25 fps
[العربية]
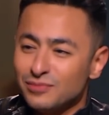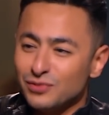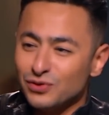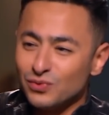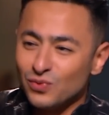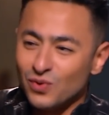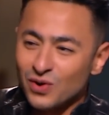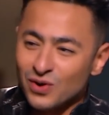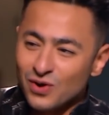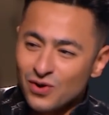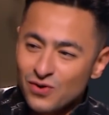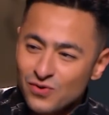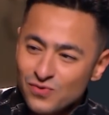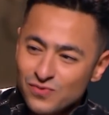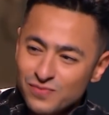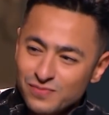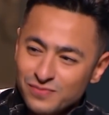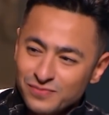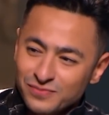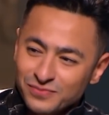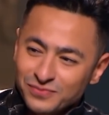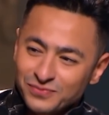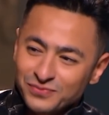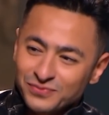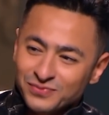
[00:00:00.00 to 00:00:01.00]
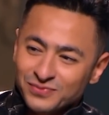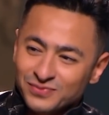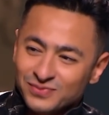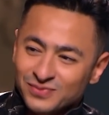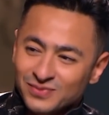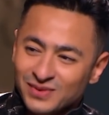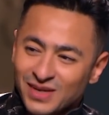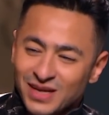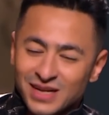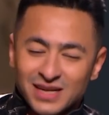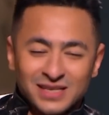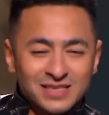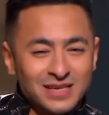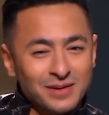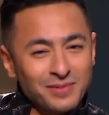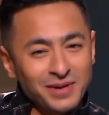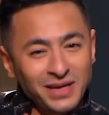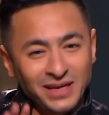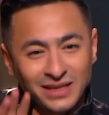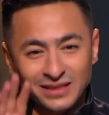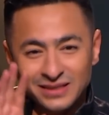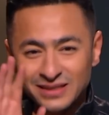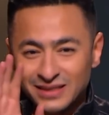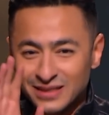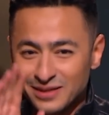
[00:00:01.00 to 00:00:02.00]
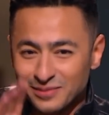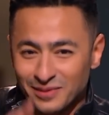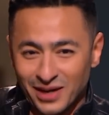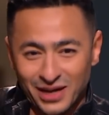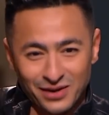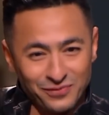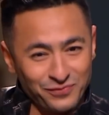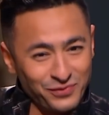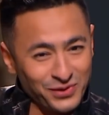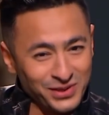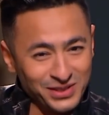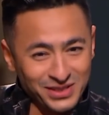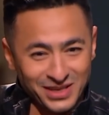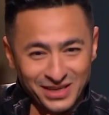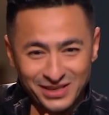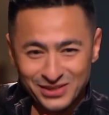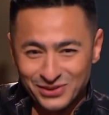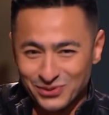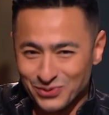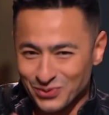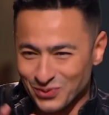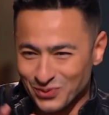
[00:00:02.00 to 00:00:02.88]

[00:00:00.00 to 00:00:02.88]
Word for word: من وراهم يعني سامحني يابا على الفترة دي